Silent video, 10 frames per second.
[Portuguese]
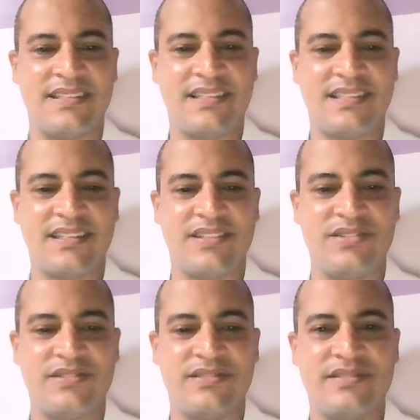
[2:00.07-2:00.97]
Aí tem aqui
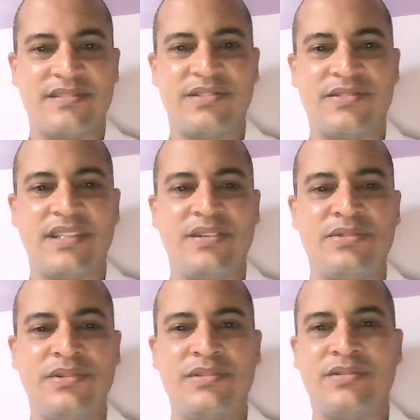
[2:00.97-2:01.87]
o
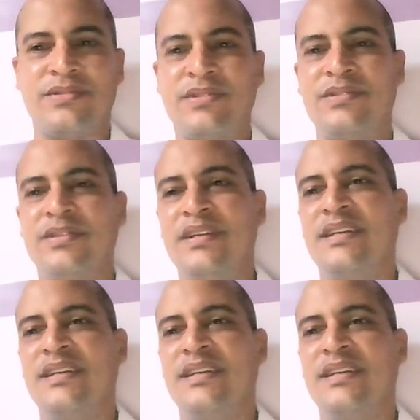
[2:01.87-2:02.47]
conteúdo, tudo.